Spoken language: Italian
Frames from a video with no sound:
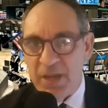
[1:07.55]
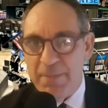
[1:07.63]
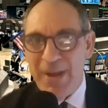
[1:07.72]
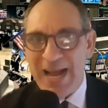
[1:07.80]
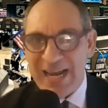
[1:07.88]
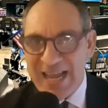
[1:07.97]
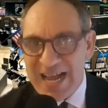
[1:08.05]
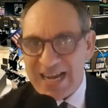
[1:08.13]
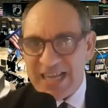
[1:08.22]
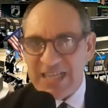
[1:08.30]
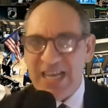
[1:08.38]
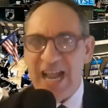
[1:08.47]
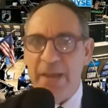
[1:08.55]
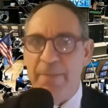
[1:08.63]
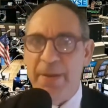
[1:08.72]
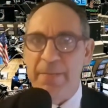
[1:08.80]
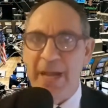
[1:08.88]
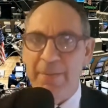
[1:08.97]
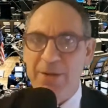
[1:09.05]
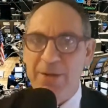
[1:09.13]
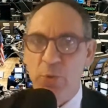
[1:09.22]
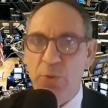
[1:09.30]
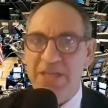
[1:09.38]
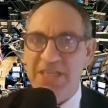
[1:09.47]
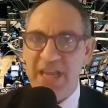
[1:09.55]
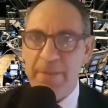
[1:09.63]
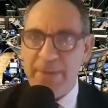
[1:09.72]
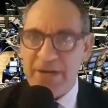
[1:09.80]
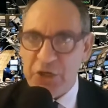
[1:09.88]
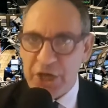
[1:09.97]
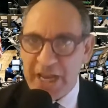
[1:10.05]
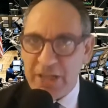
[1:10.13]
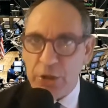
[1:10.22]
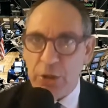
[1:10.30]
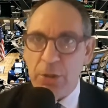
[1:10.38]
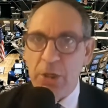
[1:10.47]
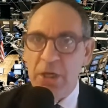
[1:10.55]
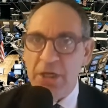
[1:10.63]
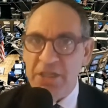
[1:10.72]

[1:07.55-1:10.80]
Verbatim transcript: Male anche Saipem, almeno 1,6%